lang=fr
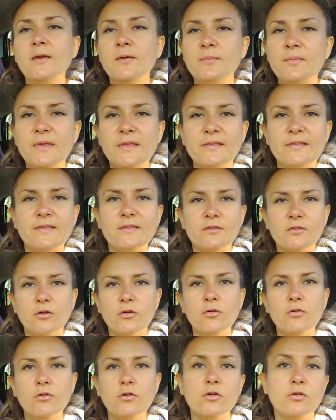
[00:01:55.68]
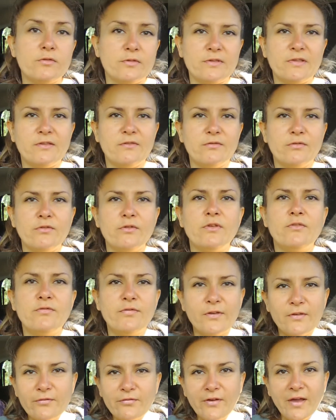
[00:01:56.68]
Mais sinon, quand il
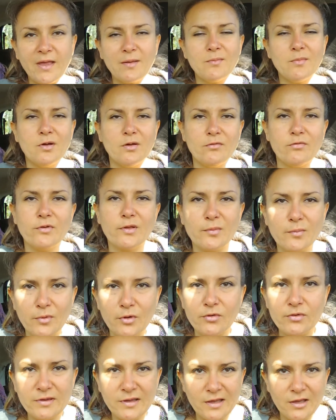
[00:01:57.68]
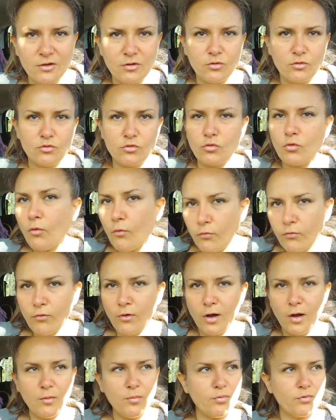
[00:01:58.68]
fait vraiment, vraiment trop,
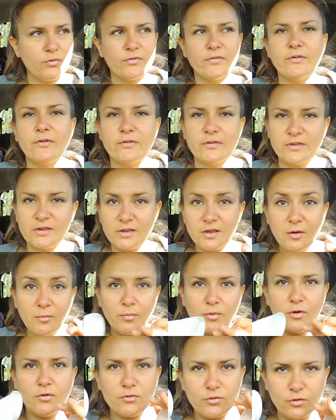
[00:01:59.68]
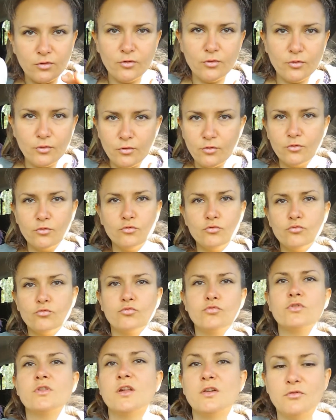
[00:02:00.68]
froid pour sortir, prendre euh, une
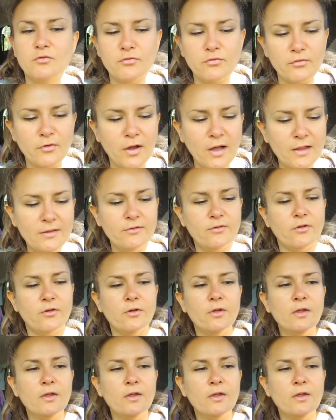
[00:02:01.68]
douche à l'eau froide,